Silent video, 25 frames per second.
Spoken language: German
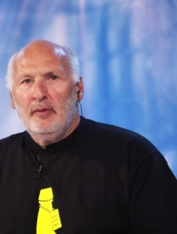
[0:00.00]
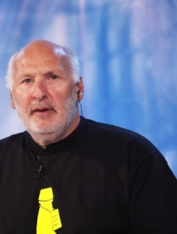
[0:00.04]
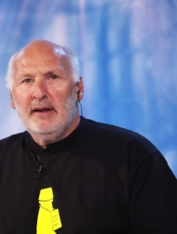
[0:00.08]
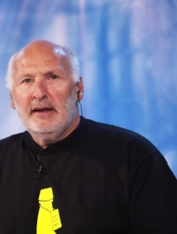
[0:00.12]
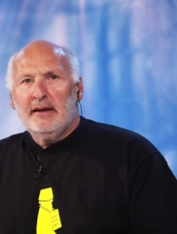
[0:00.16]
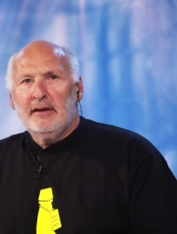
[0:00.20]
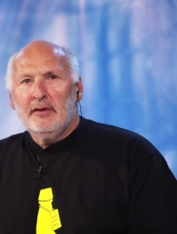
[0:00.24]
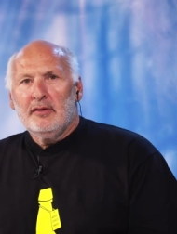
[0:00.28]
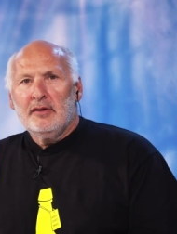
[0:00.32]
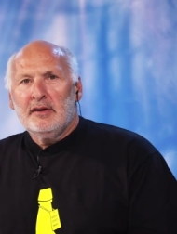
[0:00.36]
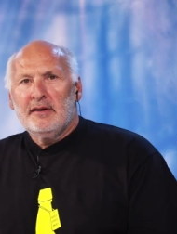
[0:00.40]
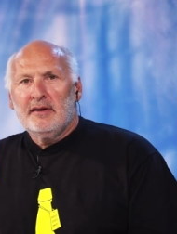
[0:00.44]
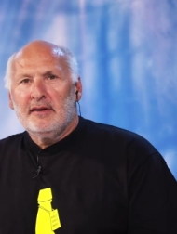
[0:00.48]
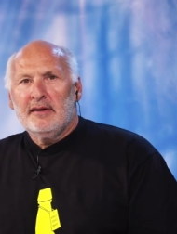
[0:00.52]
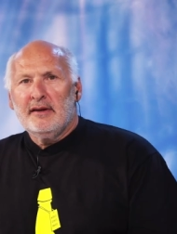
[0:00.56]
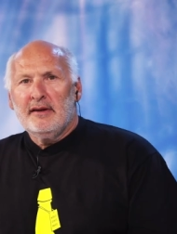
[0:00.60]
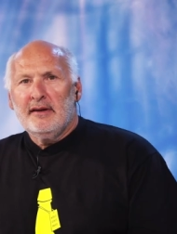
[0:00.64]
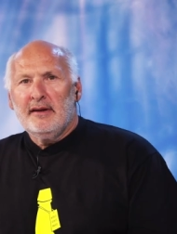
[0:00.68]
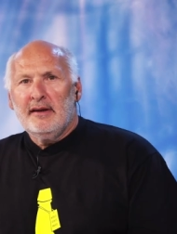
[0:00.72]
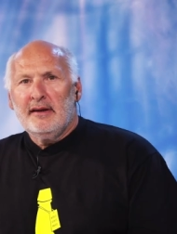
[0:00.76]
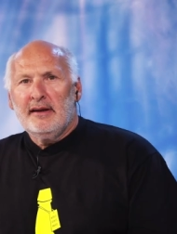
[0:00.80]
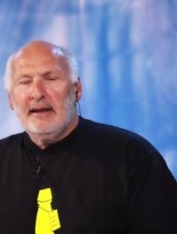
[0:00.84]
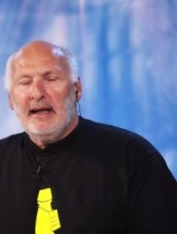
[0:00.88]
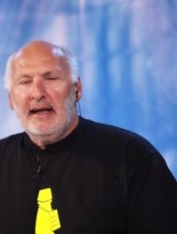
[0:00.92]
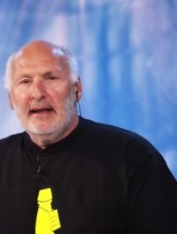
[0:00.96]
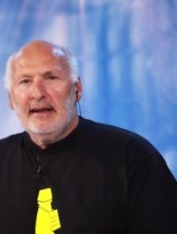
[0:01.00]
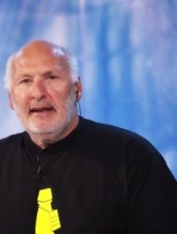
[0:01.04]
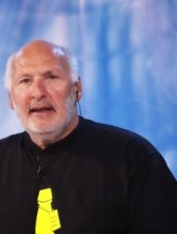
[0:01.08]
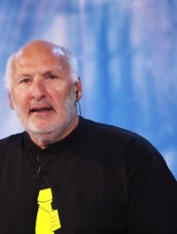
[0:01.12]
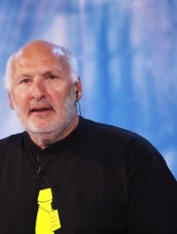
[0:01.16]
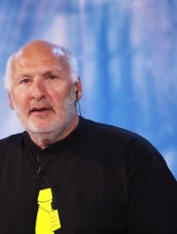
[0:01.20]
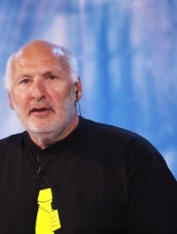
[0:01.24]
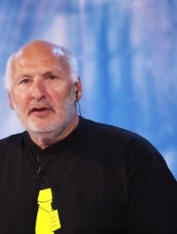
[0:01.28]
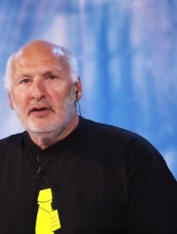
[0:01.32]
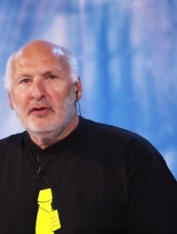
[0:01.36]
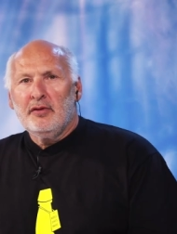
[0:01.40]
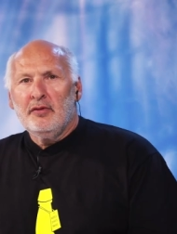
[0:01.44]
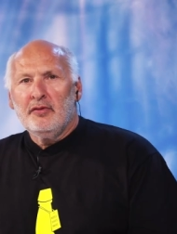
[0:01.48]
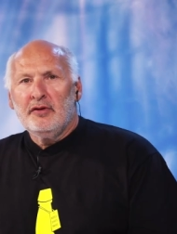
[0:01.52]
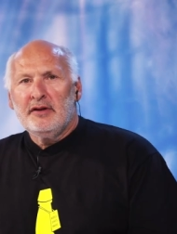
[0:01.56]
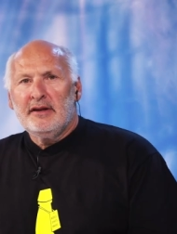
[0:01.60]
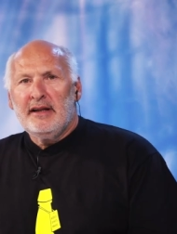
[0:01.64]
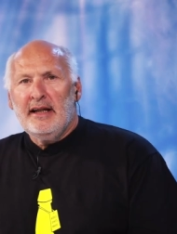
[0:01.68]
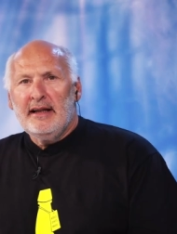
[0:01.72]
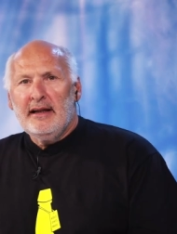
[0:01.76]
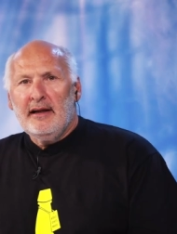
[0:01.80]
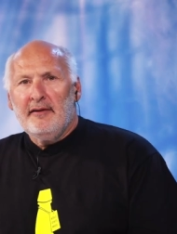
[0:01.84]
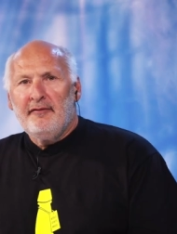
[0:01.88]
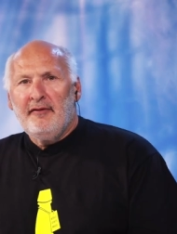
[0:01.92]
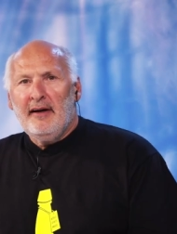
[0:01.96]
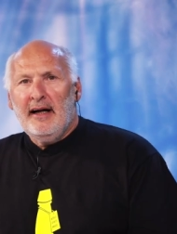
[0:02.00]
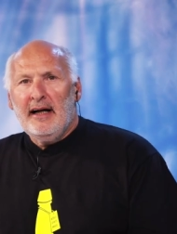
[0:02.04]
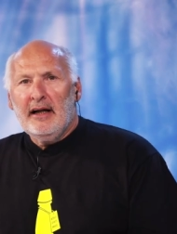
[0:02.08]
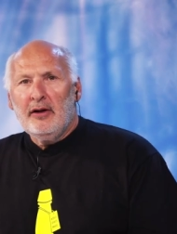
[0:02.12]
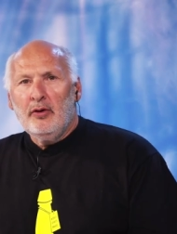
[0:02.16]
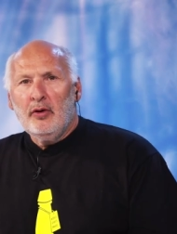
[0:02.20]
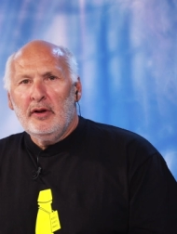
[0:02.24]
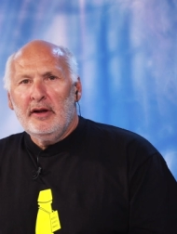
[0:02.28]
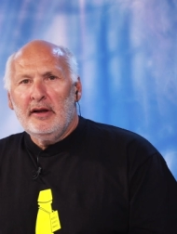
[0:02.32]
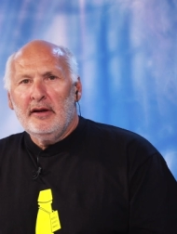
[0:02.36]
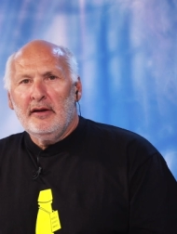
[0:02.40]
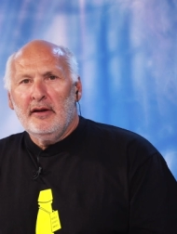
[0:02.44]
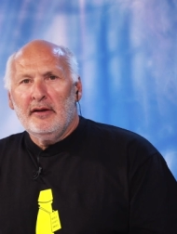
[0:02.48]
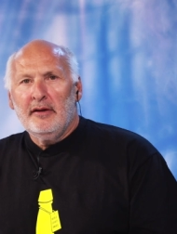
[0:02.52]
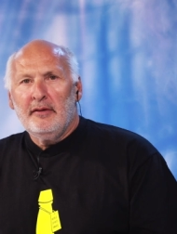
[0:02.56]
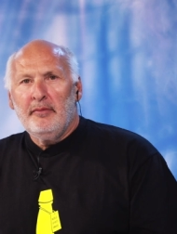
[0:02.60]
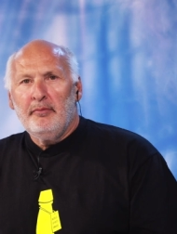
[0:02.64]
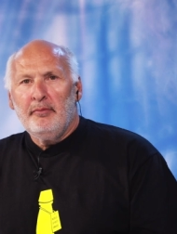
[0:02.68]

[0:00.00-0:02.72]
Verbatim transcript: Hubertus, danke, dass du uns deine Erfahrungen